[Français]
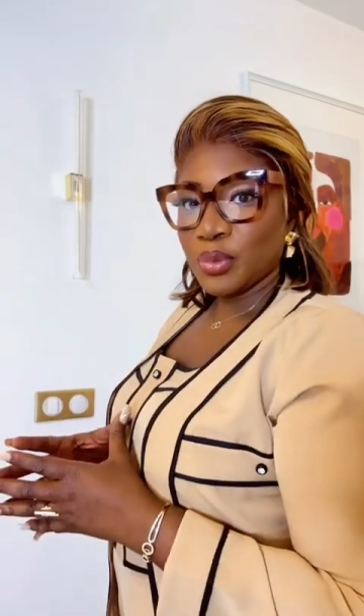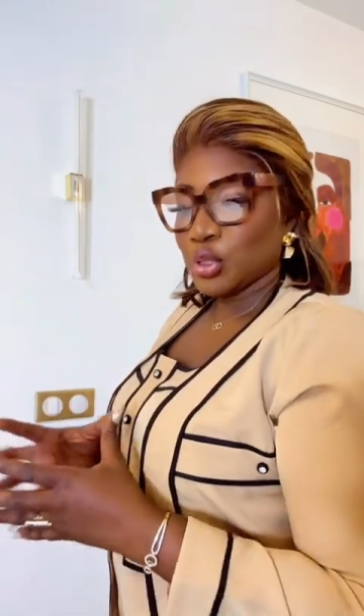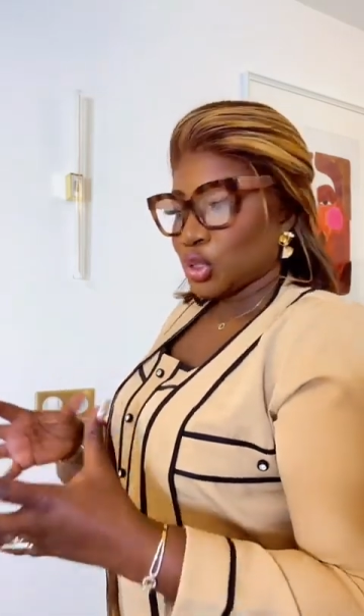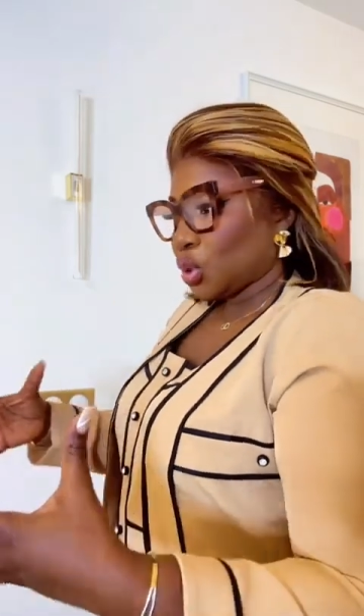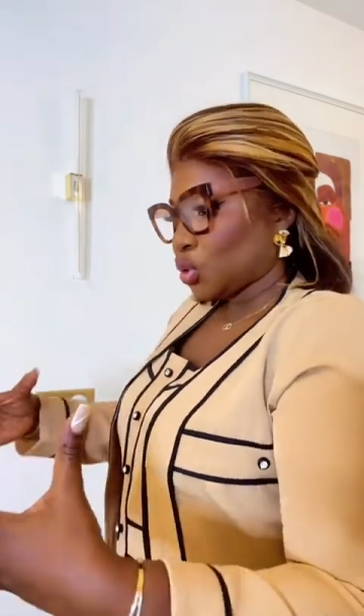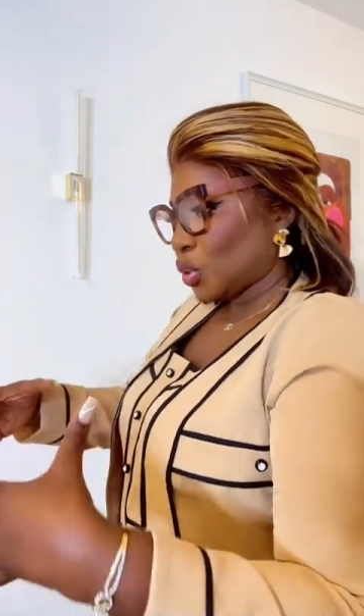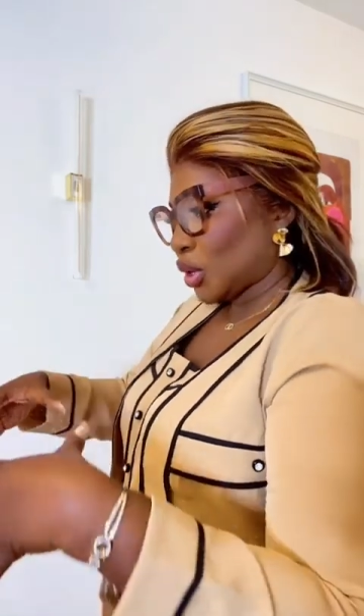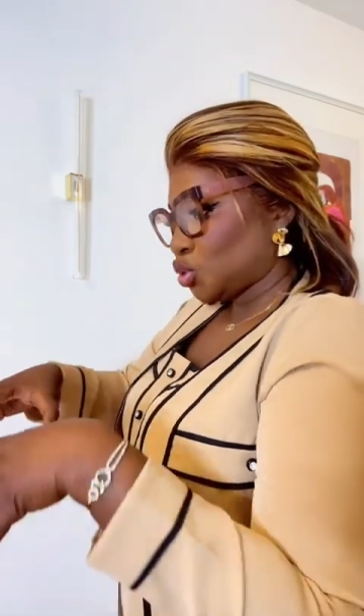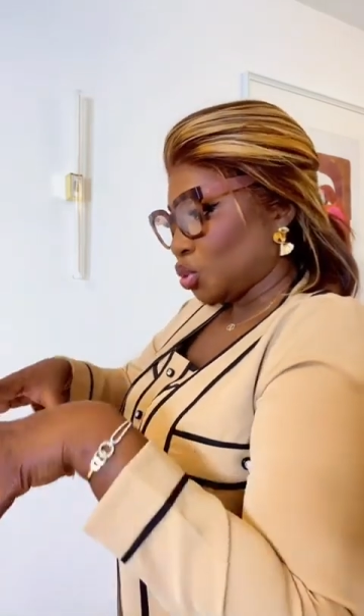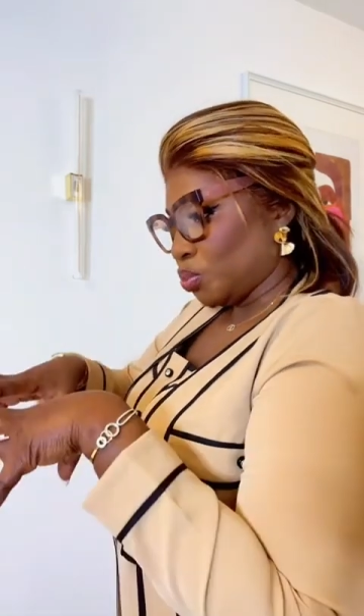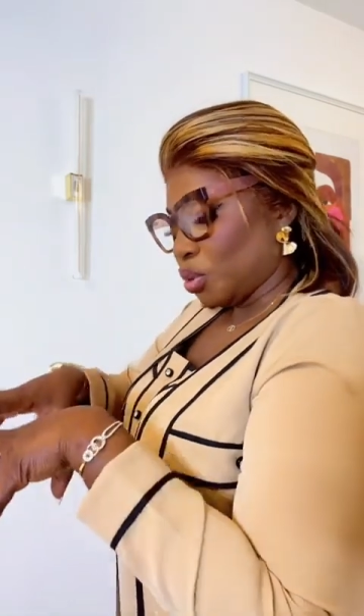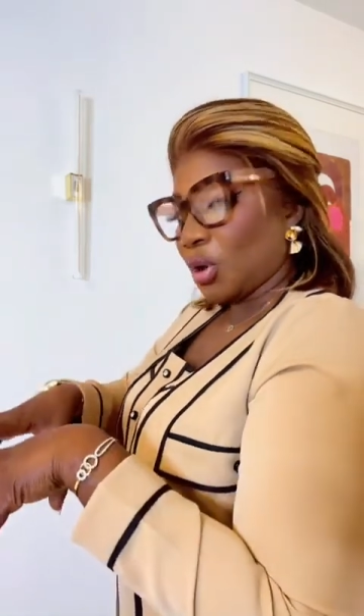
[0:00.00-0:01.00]
Genre, toi,
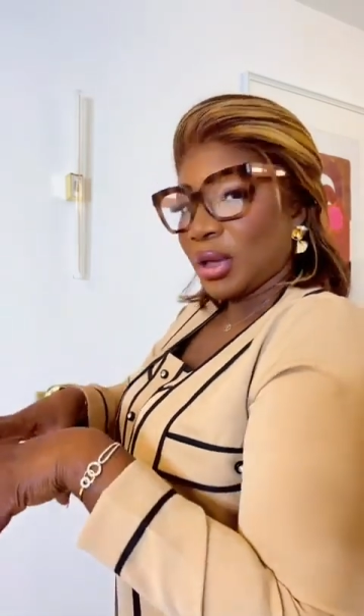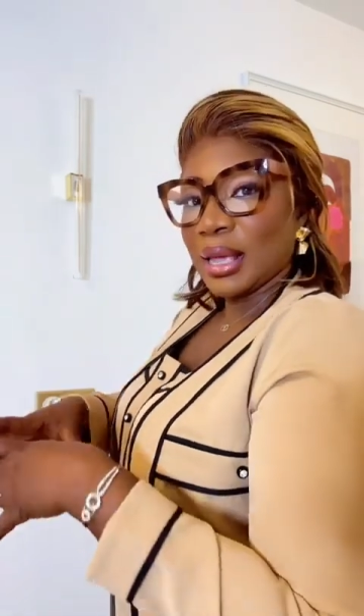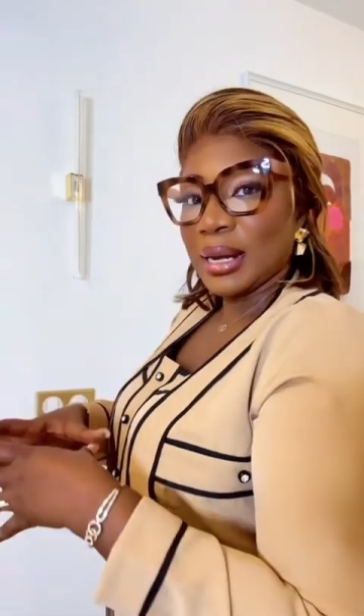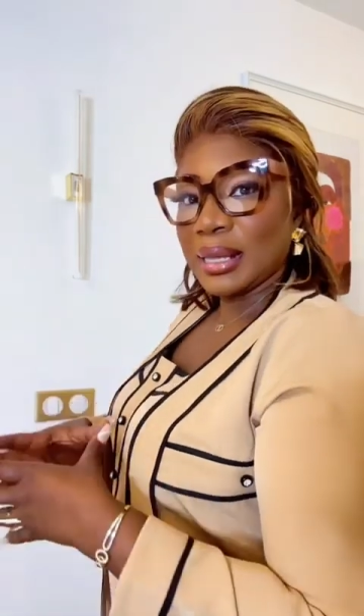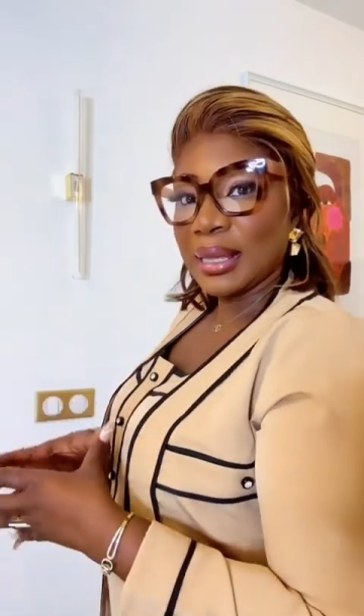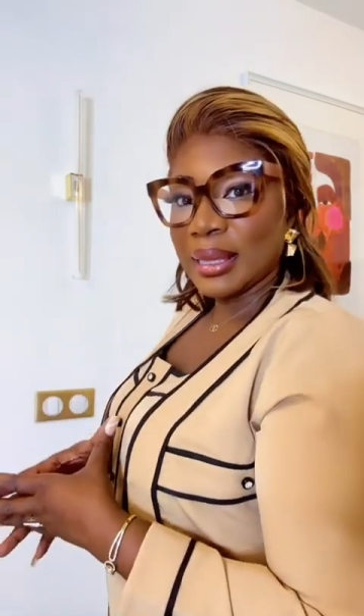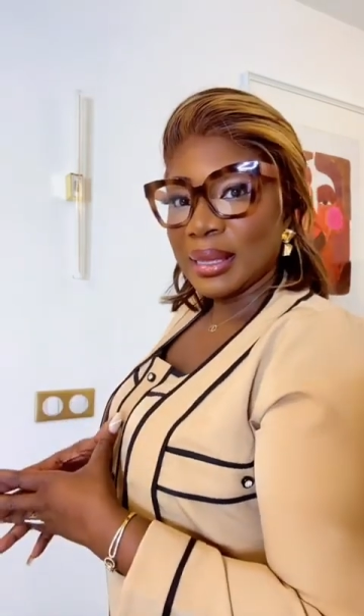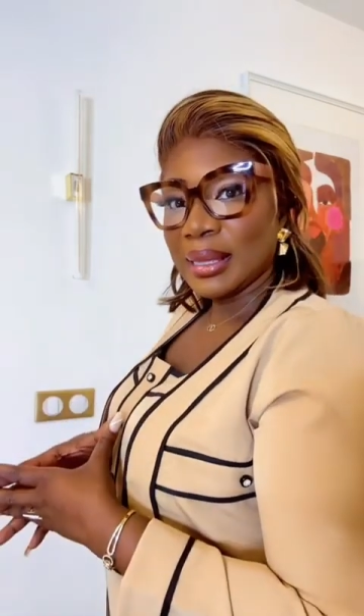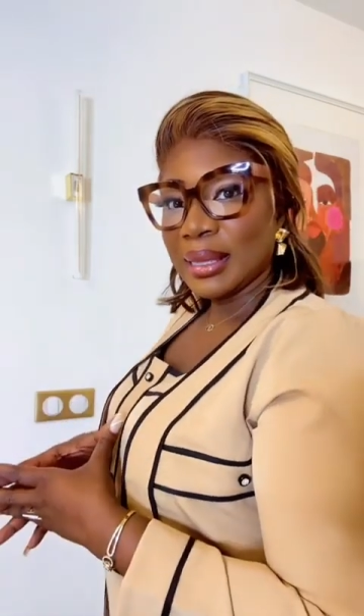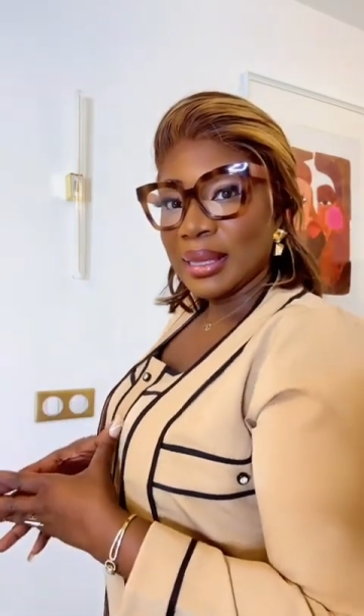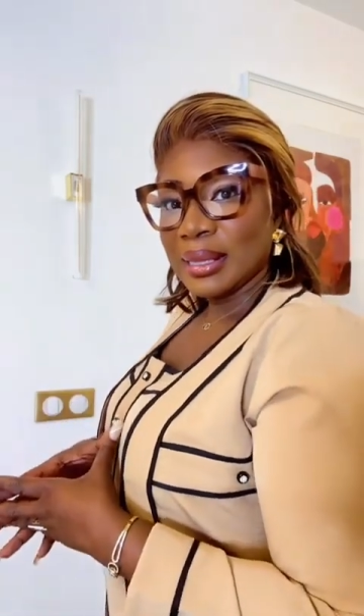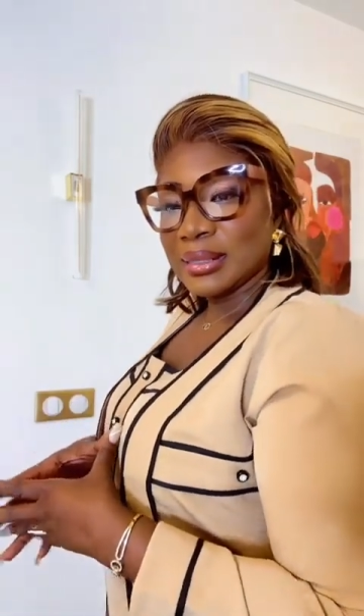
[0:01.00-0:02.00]
tu bloques quelqu'un
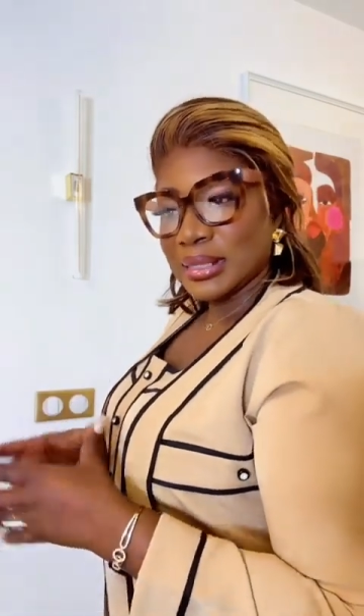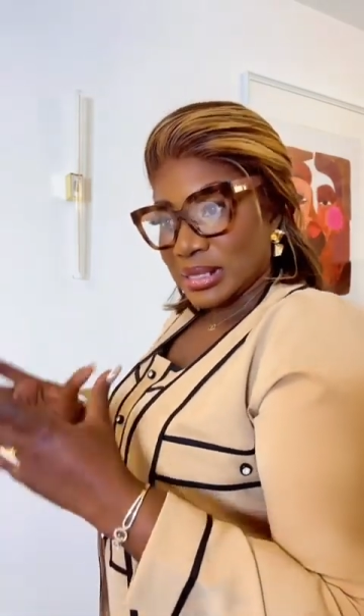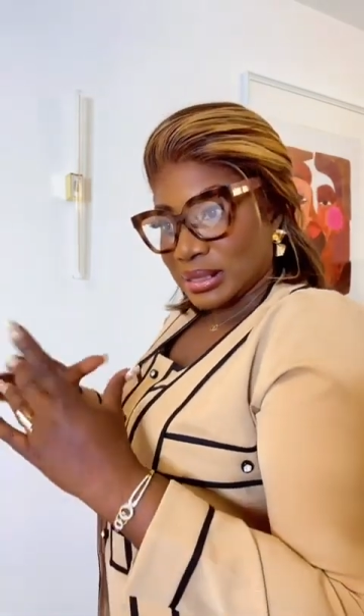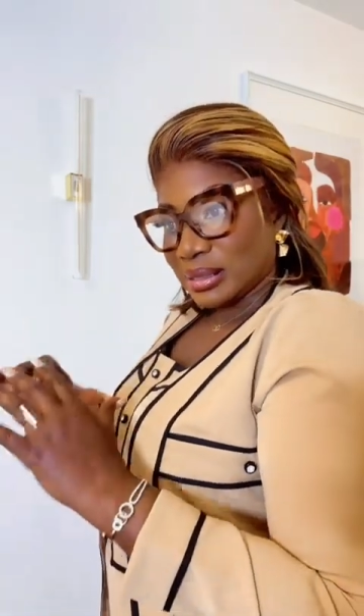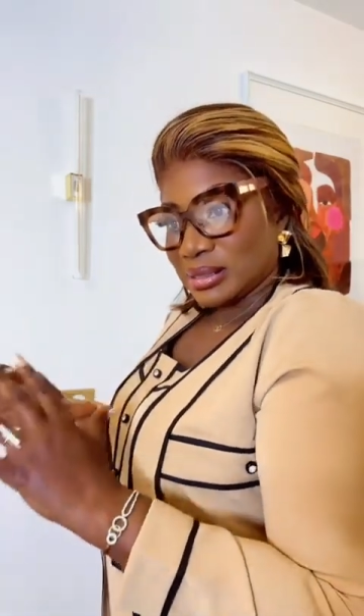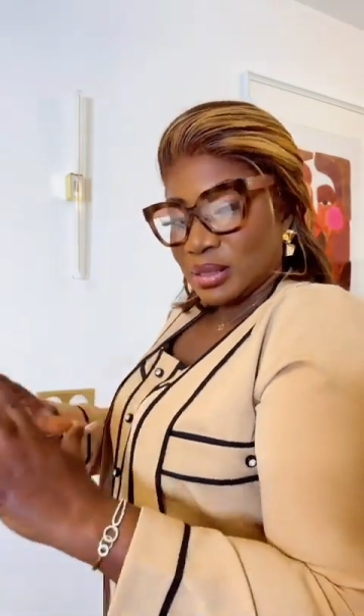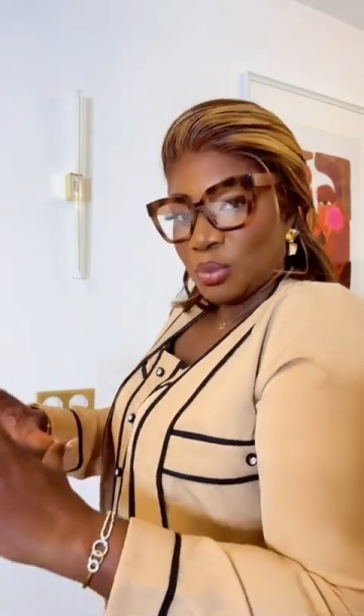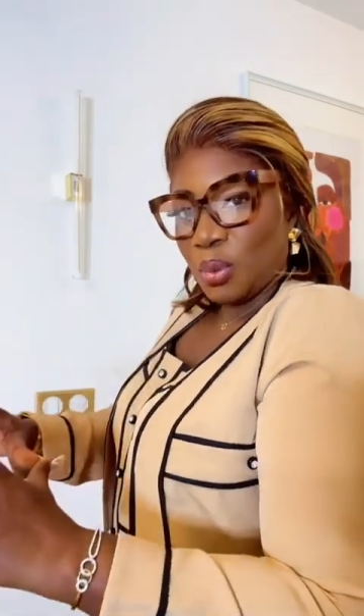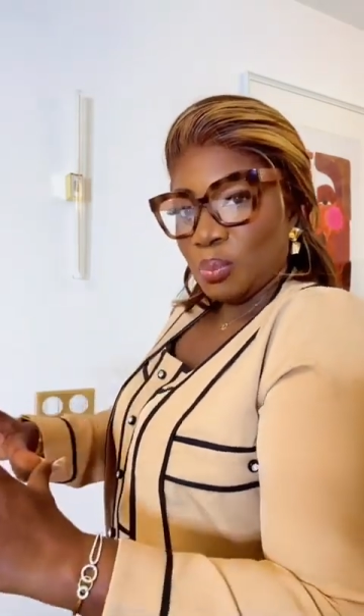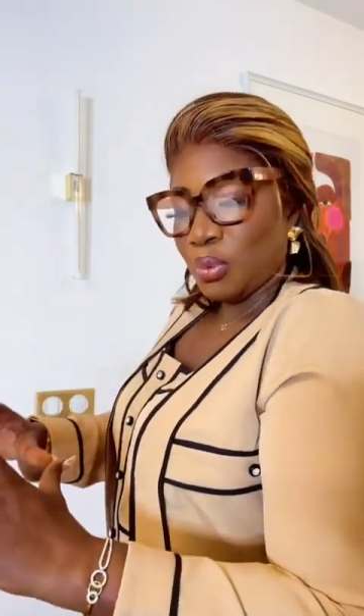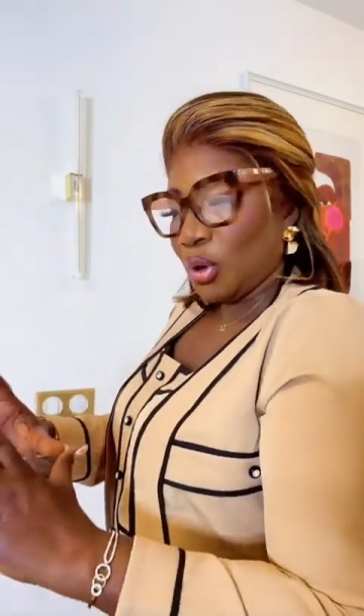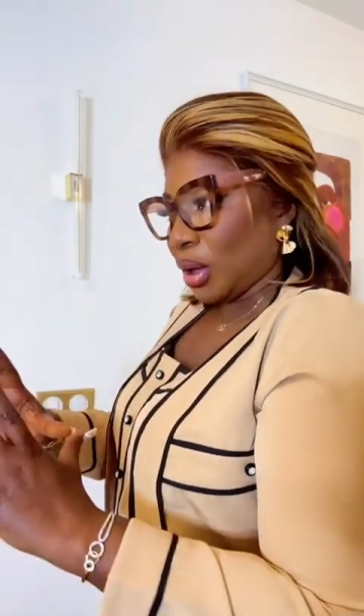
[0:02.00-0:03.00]
tes sentiments
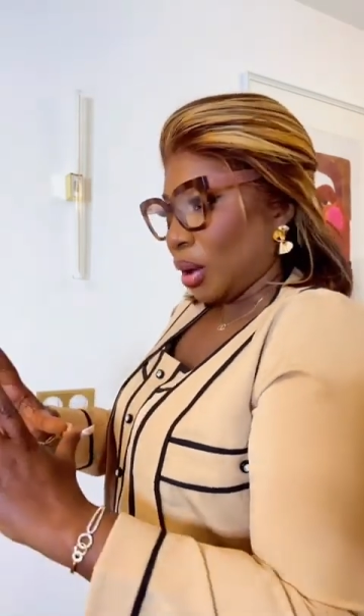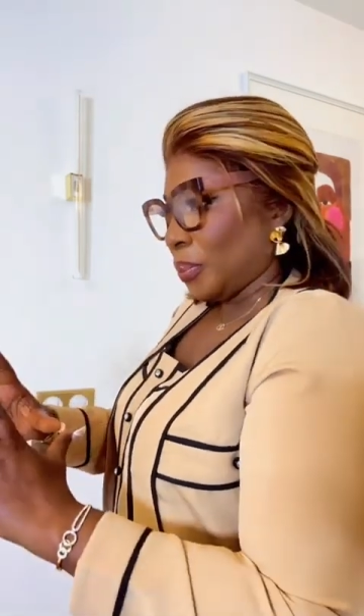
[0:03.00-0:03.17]
bloquent,